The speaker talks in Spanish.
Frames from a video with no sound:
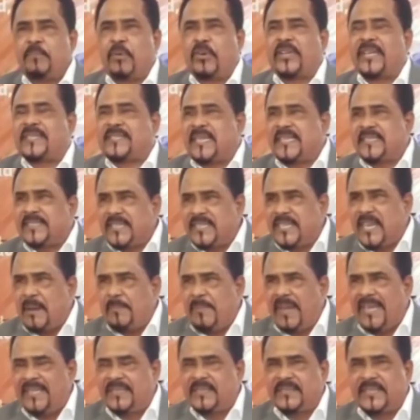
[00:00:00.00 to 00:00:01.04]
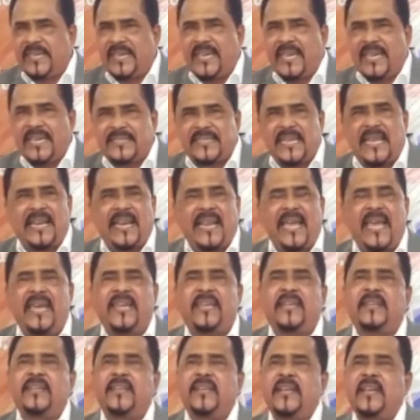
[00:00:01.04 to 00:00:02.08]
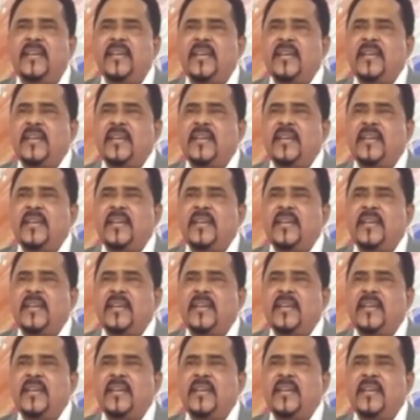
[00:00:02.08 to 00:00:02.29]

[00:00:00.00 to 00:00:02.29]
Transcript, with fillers: Porque sencillamente esa ley